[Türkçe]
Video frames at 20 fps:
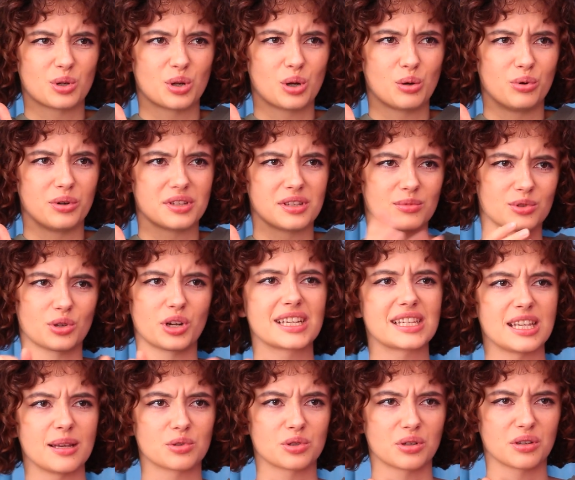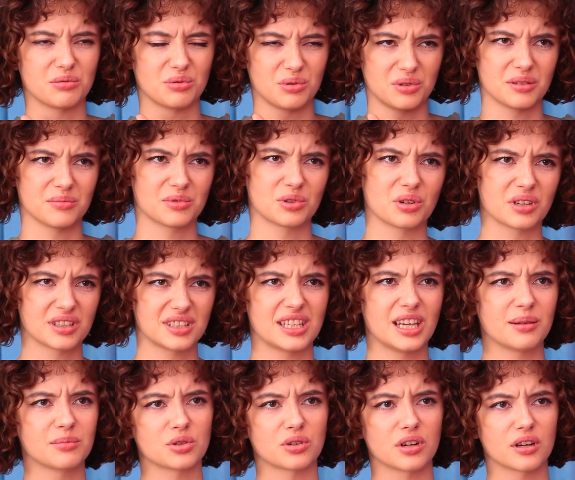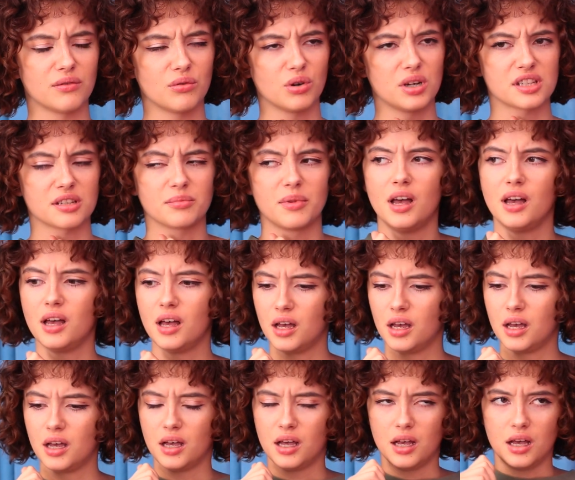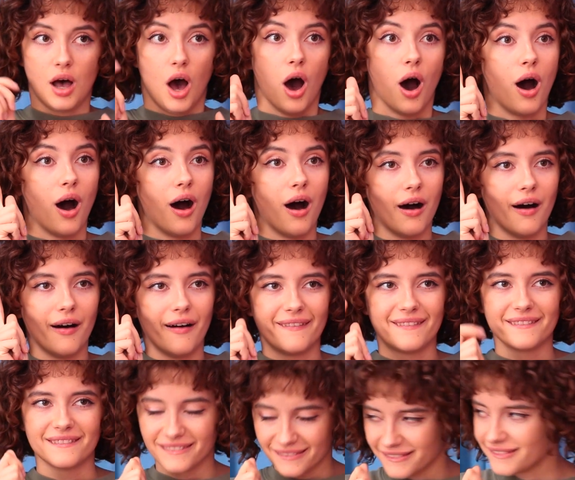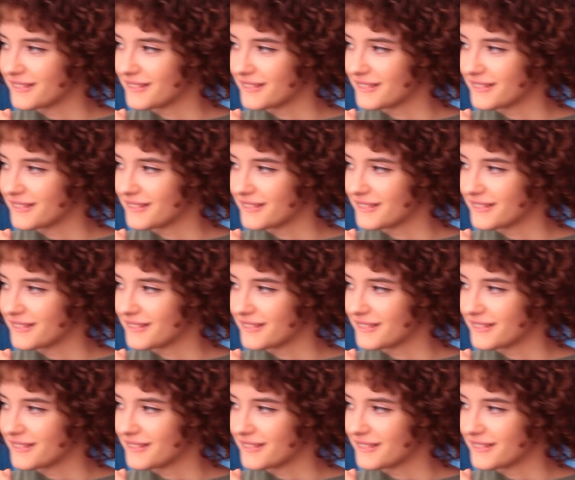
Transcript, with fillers: Üzgünüm bir kazaydı. Ama ne yapacağımı biliyorum.